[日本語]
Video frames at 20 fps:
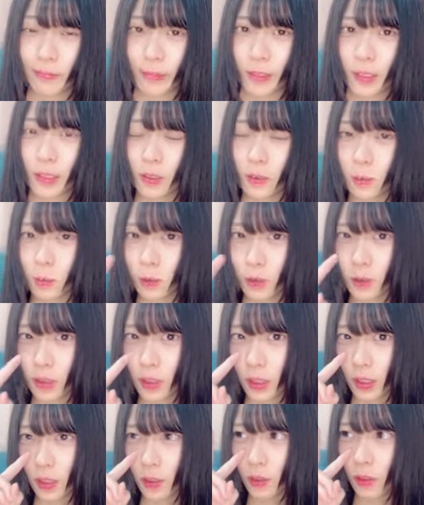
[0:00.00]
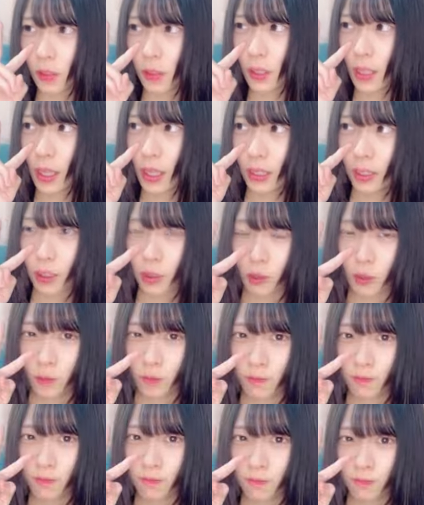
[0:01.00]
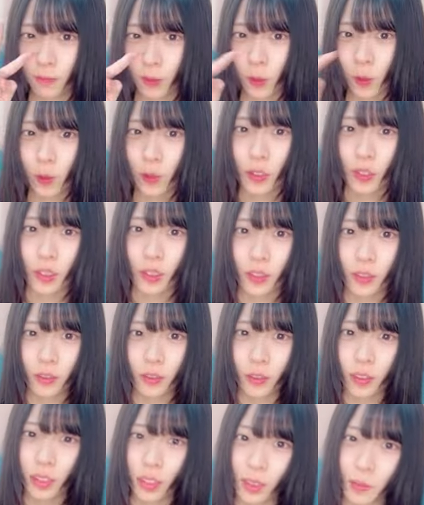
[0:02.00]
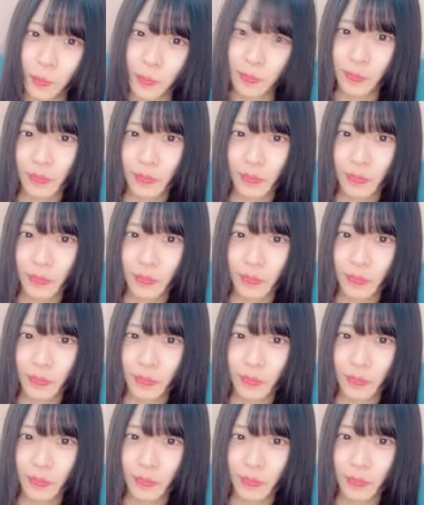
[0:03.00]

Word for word: 私もチェキ取りたい構成しといて